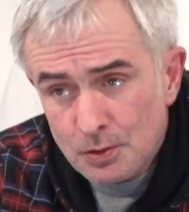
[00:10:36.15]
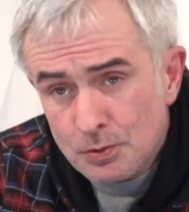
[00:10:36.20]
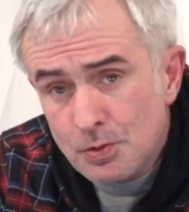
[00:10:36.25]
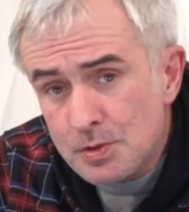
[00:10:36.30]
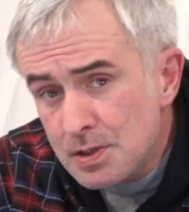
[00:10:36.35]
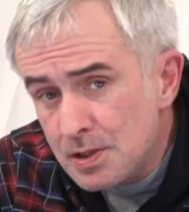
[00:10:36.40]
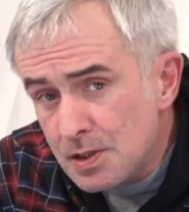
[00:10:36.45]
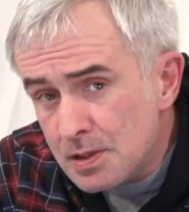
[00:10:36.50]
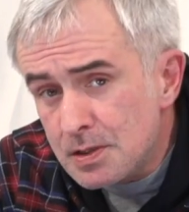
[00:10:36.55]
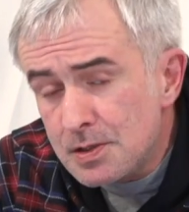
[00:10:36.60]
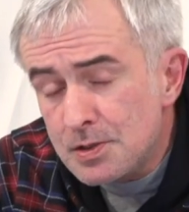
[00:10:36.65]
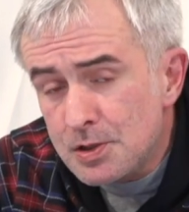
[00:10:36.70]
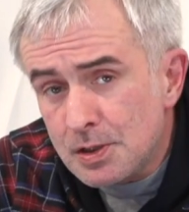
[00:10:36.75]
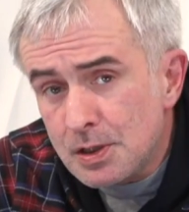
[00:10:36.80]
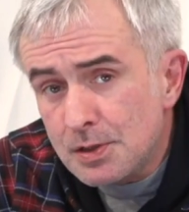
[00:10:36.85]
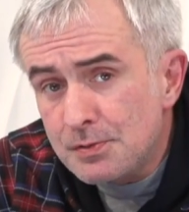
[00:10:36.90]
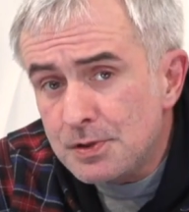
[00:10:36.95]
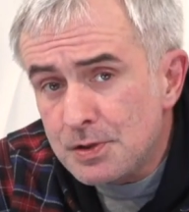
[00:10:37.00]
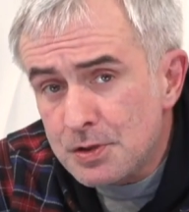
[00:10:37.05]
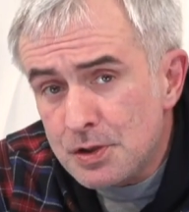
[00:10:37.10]
То есть, если
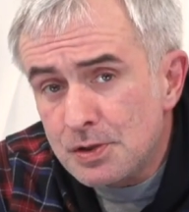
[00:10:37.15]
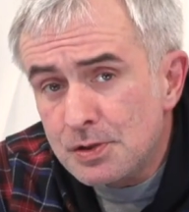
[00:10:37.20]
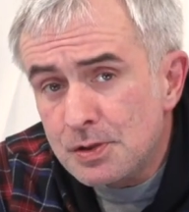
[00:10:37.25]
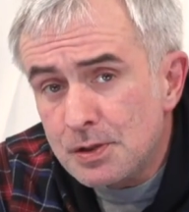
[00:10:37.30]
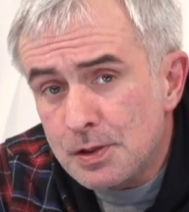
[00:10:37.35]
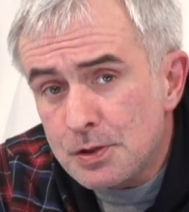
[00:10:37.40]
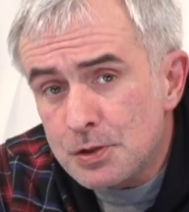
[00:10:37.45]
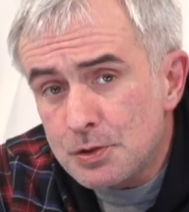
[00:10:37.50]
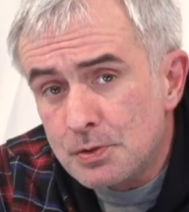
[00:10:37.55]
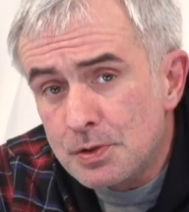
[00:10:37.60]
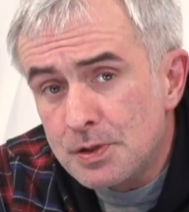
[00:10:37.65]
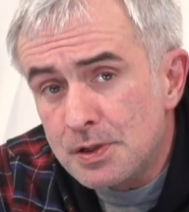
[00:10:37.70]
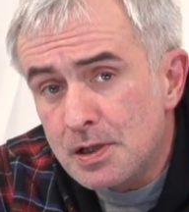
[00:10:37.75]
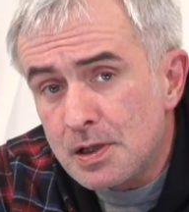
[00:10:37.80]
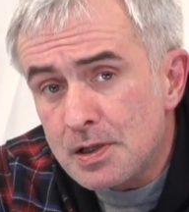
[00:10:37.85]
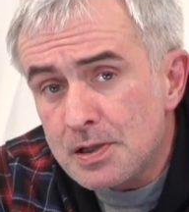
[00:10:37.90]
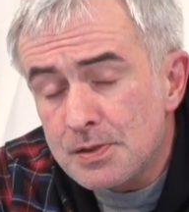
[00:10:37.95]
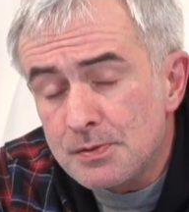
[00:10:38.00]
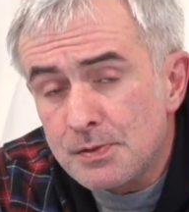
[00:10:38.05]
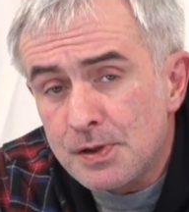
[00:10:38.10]
человек считает, что
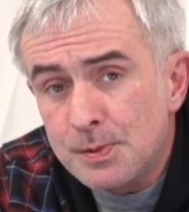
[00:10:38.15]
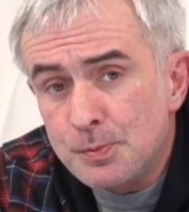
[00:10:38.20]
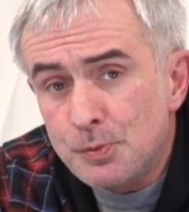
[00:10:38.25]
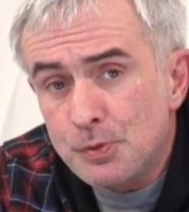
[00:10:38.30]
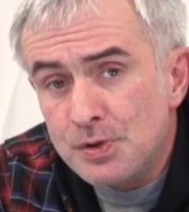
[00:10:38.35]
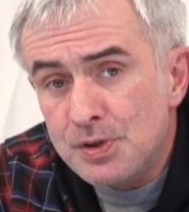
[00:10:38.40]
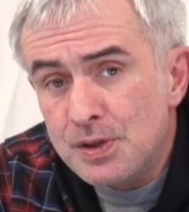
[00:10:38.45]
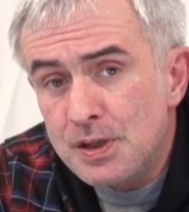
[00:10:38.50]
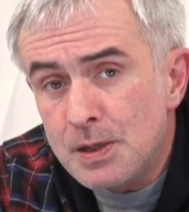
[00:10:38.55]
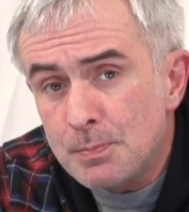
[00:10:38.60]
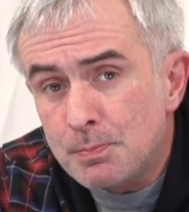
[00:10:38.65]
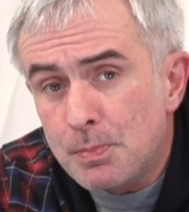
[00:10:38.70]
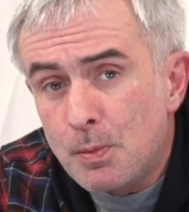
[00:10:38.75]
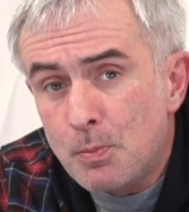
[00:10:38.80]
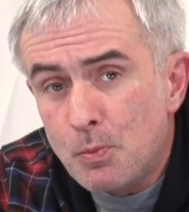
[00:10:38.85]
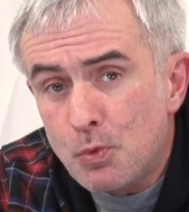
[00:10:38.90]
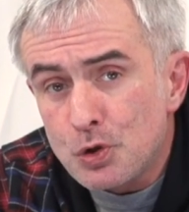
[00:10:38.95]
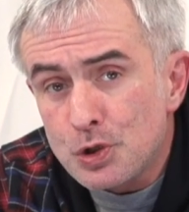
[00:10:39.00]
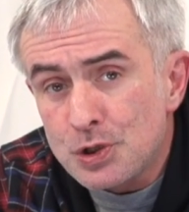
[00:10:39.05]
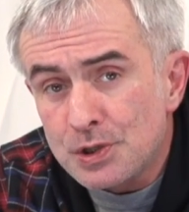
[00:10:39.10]
лекарство ему не
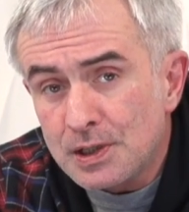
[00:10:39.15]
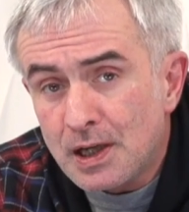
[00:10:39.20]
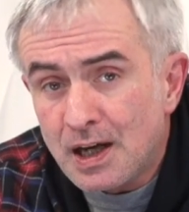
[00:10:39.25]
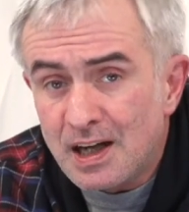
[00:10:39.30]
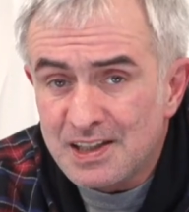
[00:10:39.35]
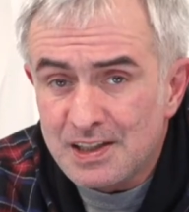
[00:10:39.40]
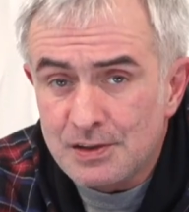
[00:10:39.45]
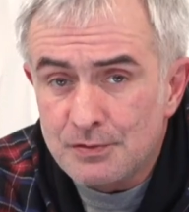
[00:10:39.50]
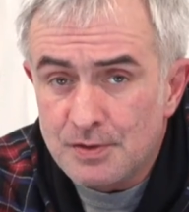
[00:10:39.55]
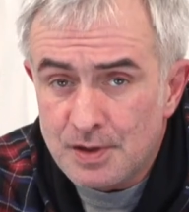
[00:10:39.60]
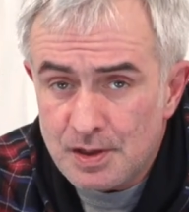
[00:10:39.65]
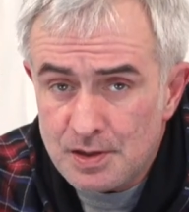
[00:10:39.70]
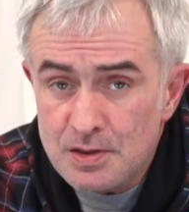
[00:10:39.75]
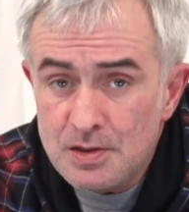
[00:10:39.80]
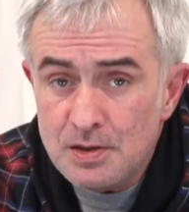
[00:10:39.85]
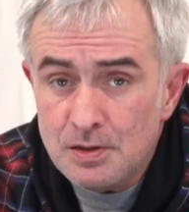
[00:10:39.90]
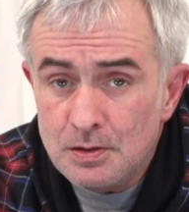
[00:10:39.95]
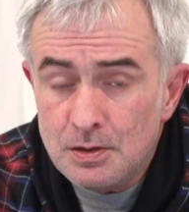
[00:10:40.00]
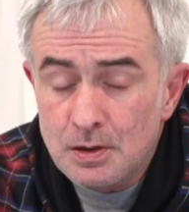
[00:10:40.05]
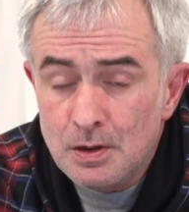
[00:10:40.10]
поможет, а
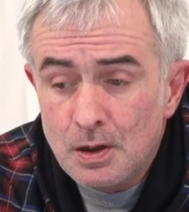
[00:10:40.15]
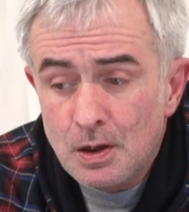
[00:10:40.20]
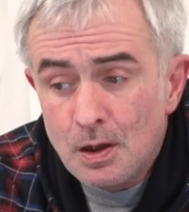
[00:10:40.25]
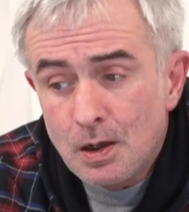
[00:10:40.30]
навредит,